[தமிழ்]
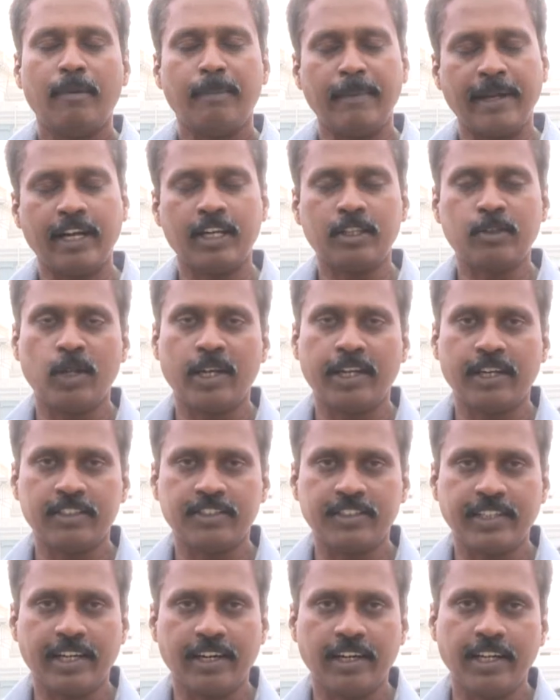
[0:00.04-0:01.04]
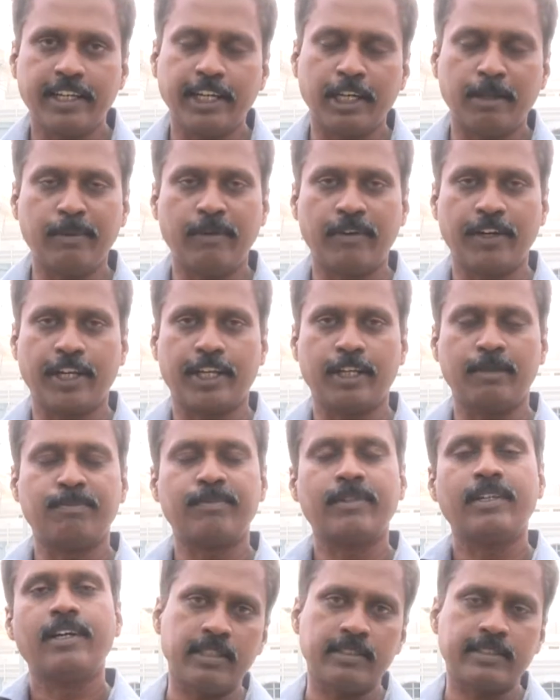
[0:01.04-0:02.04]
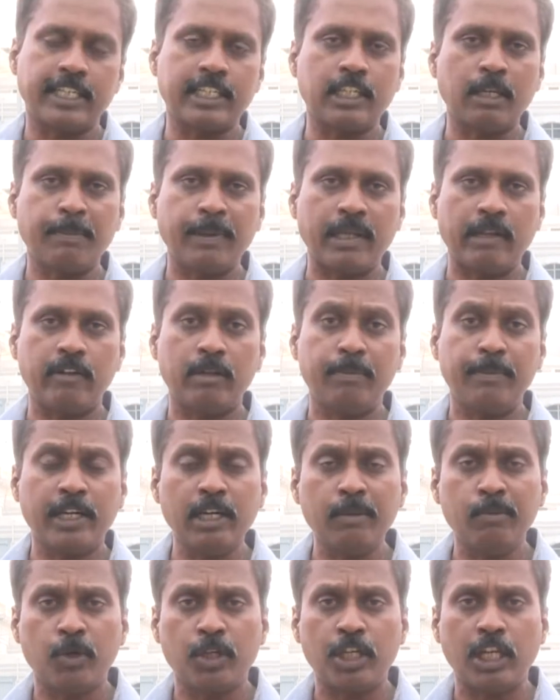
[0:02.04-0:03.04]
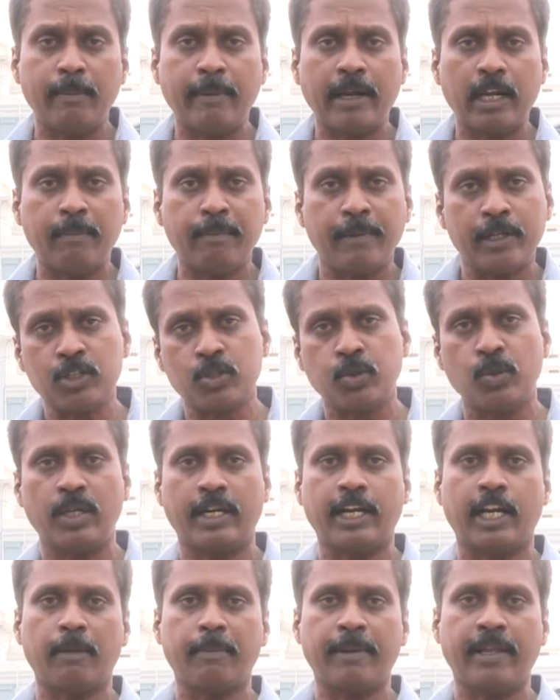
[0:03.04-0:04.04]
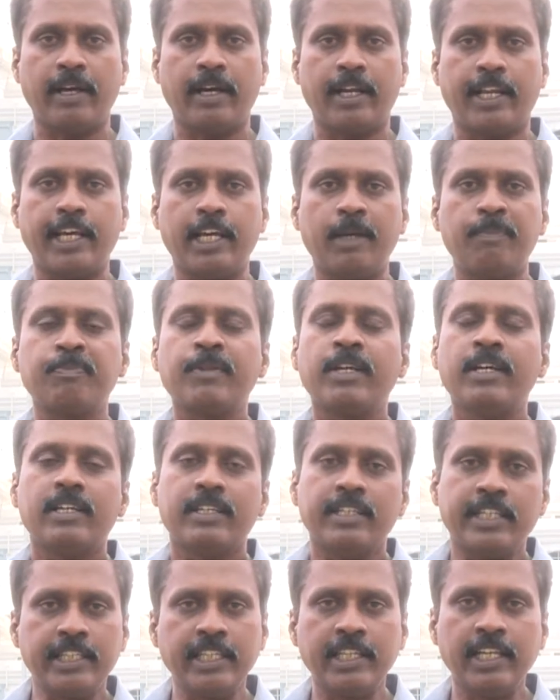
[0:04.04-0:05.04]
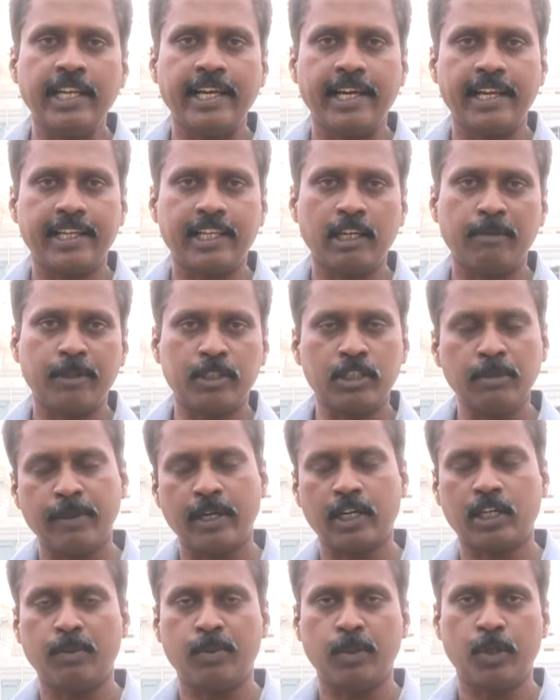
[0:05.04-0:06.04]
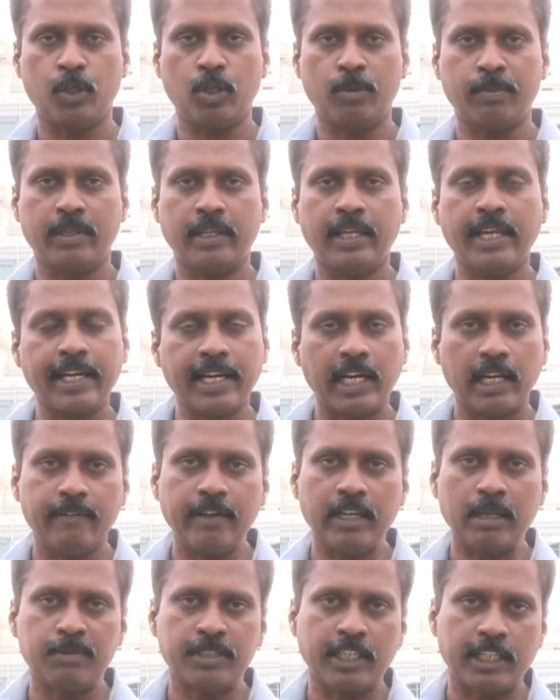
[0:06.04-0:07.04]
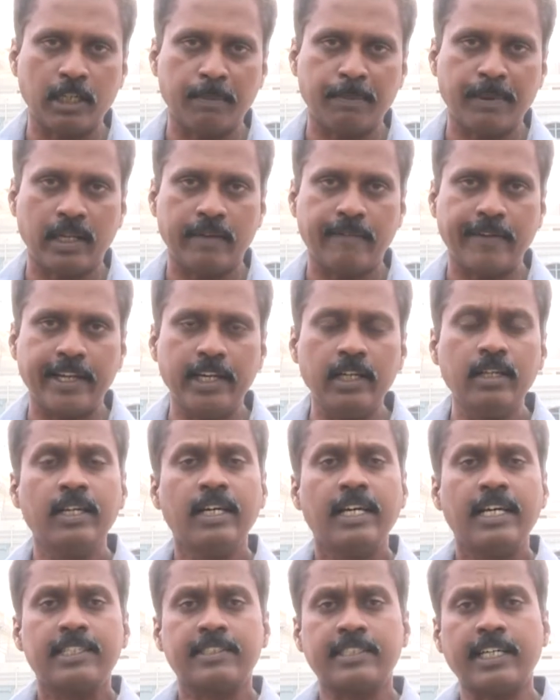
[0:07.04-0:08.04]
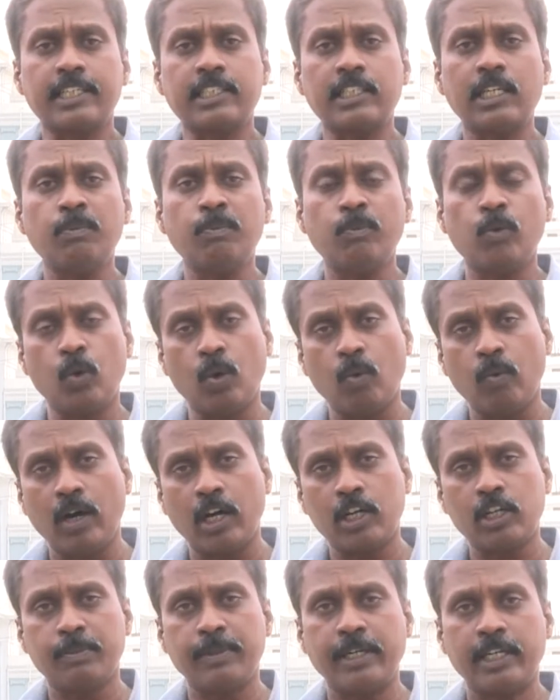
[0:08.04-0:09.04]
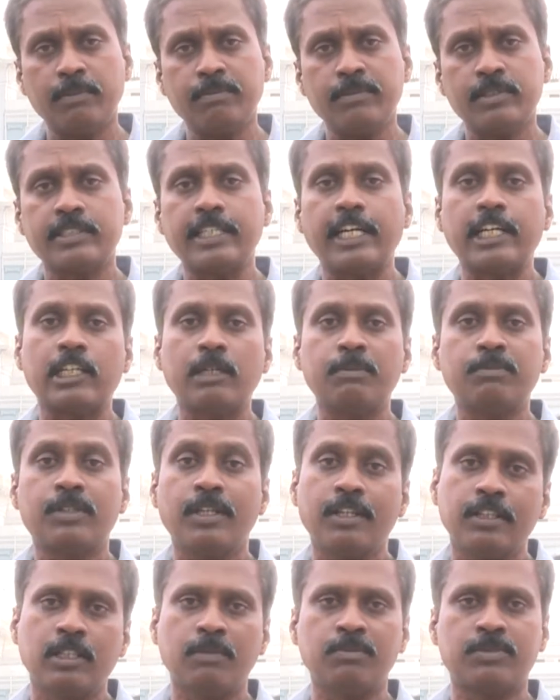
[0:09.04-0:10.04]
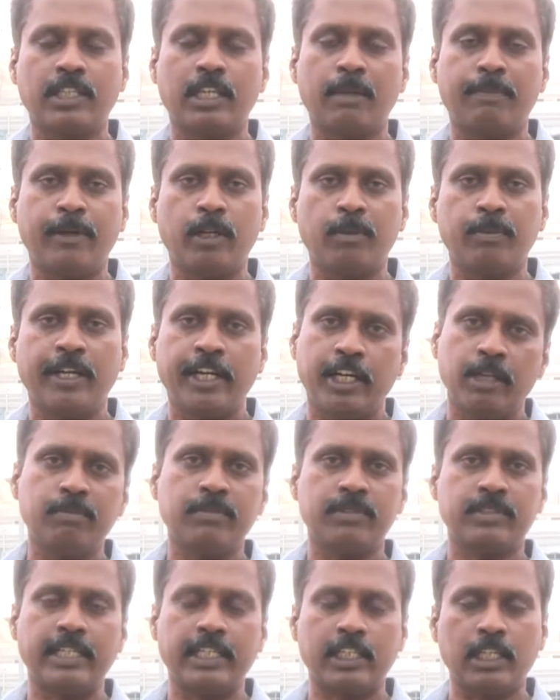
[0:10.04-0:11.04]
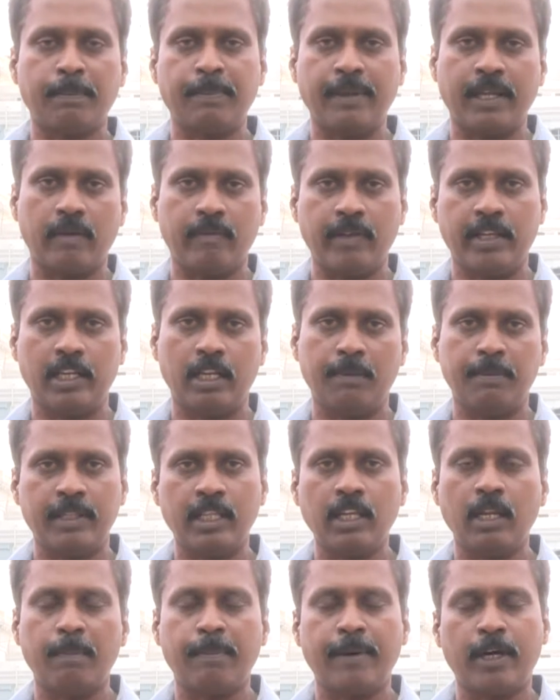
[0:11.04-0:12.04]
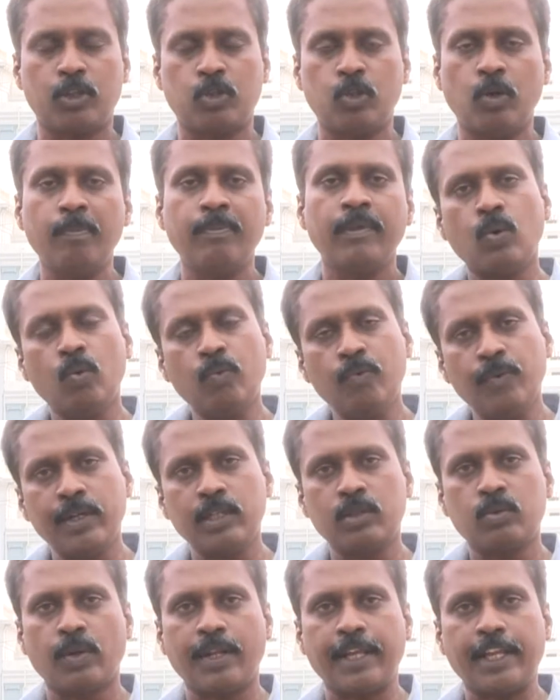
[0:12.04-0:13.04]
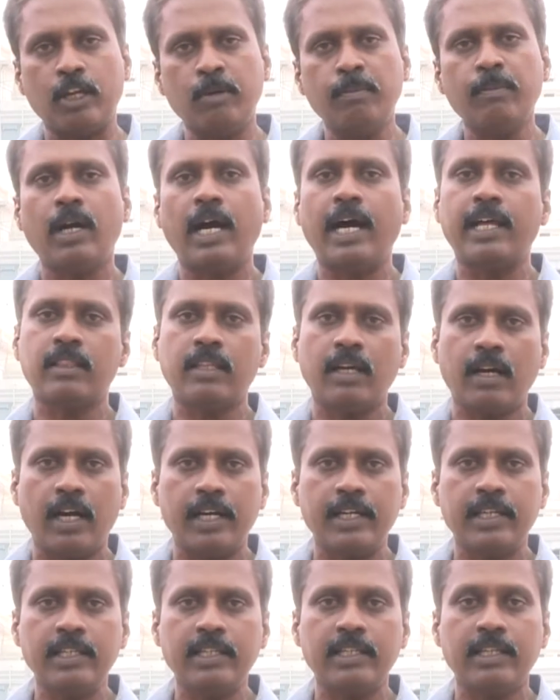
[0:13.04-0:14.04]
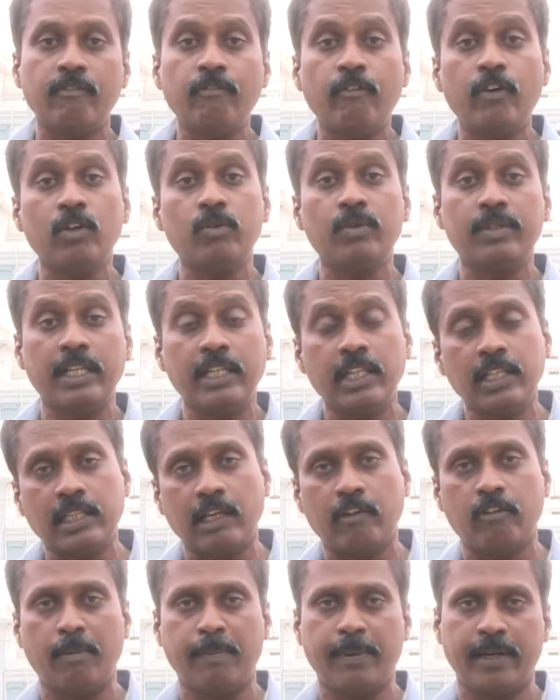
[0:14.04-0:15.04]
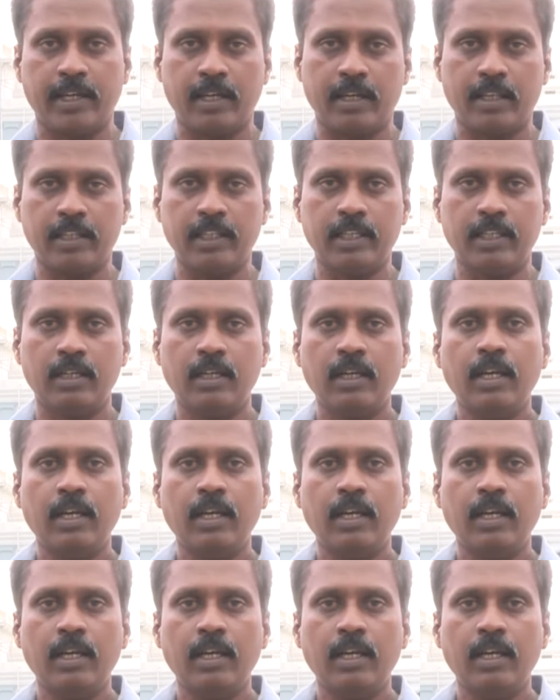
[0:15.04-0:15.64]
மெகா தொலைக்காட்சி நேர்களுக்கு அன்பு வணக்கம் சட்டப்பேரவையின் மிக முக்கியமான மற்றொரு கடமையான நிதிநிலை அறிக்கையை பற்றி பார்க்க போகிறோம் ஏற்கனவே நம் சட்டப்பேரவையில் சட்டம் உருவாக்கும் இடம் சட்டம் திருத்தம் செய்யப்படும் இடம் சட்டப்பேரவை என்பதை நாம் பார்த்தோம் ஒவ்வொரு துறைக்கும் அந்த ஆண்டு எவ்வளவு நிதி தேவைப்படுகிறது